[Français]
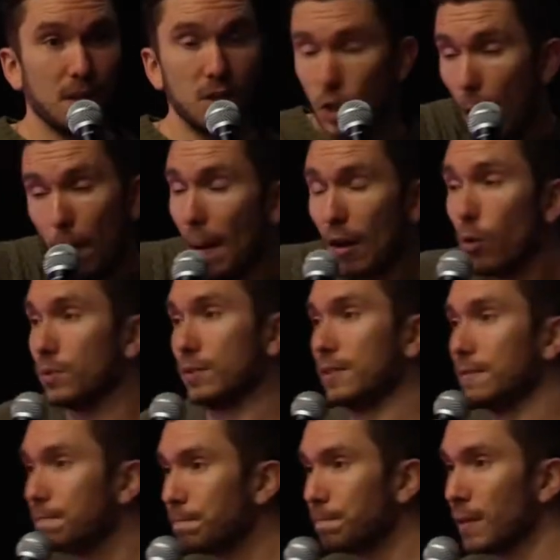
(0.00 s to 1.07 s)
Il se rend pas
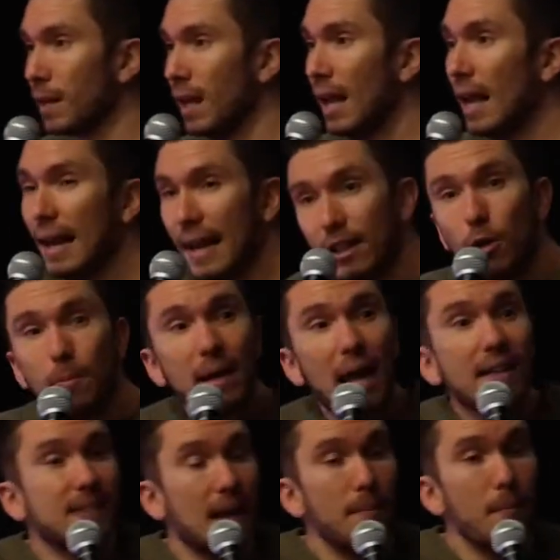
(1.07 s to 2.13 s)
compte. L'ennemi
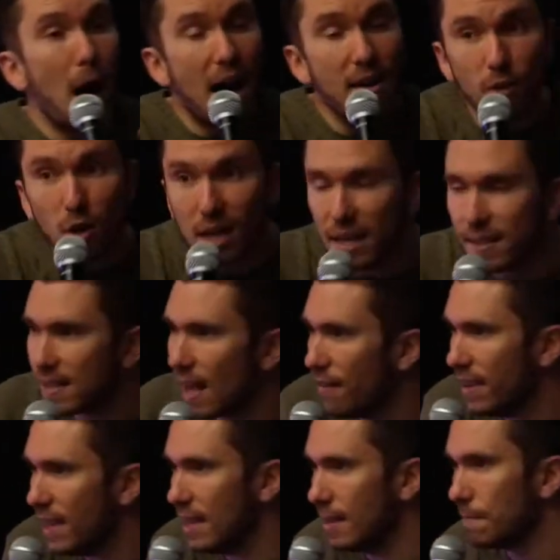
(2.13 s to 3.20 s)
a tellement aveuglé sa
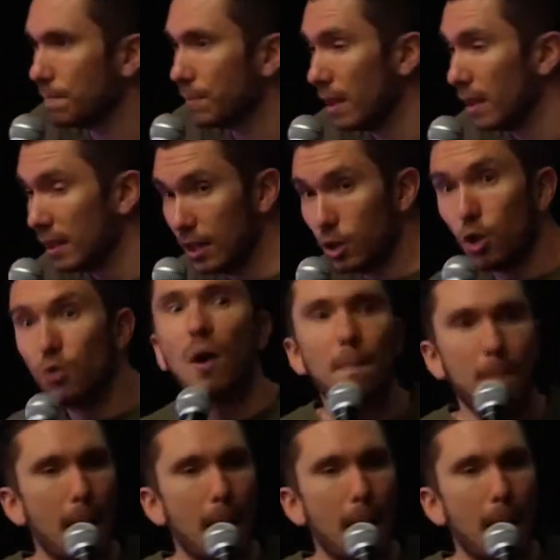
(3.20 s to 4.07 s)
vie qu'il ne voit